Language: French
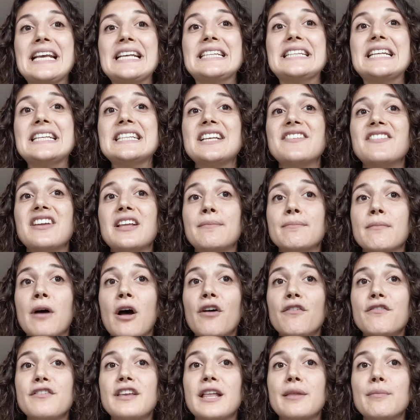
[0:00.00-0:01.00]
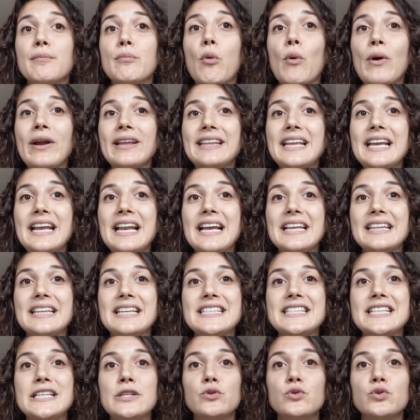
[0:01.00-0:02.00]
Ces événements viennent pointer la
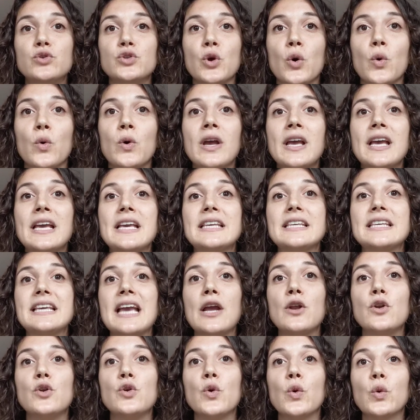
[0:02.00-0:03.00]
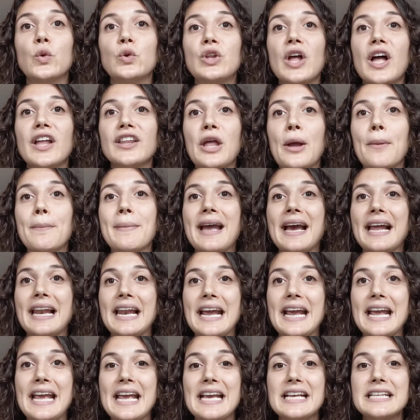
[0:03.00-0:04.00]
désillusion qui a eu lieu autant dans
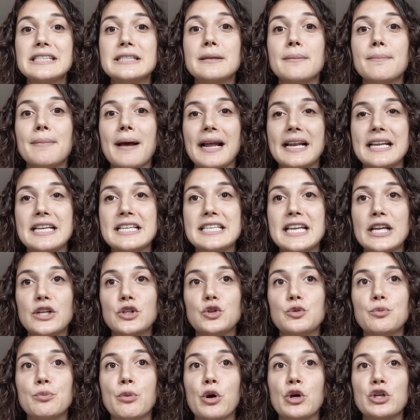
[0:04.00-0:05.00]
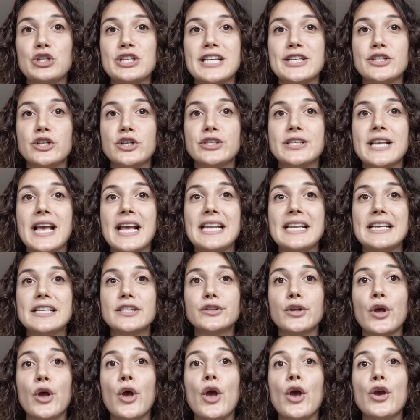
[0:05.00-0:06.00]
Berlin-Est par l'échec du projet
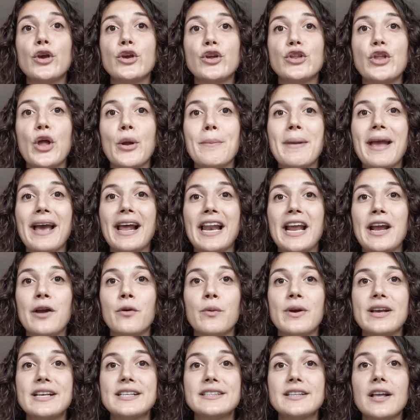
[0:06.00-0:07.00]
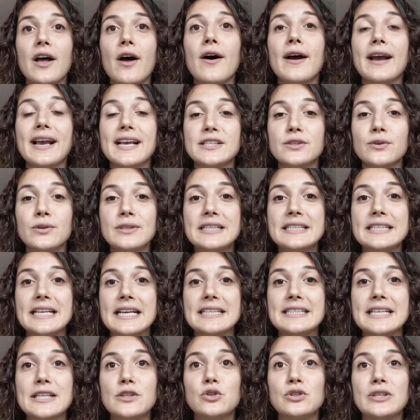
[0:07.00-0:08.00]
socialiste que dans Berlin-Ouest en raison des
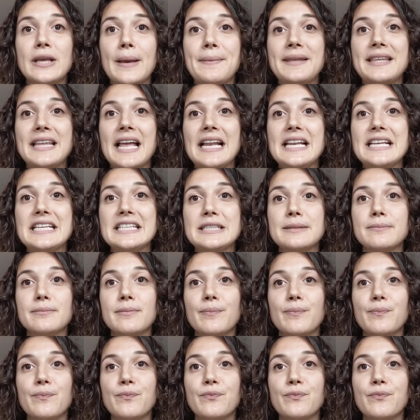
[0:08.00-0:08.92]
excès du capitalisme.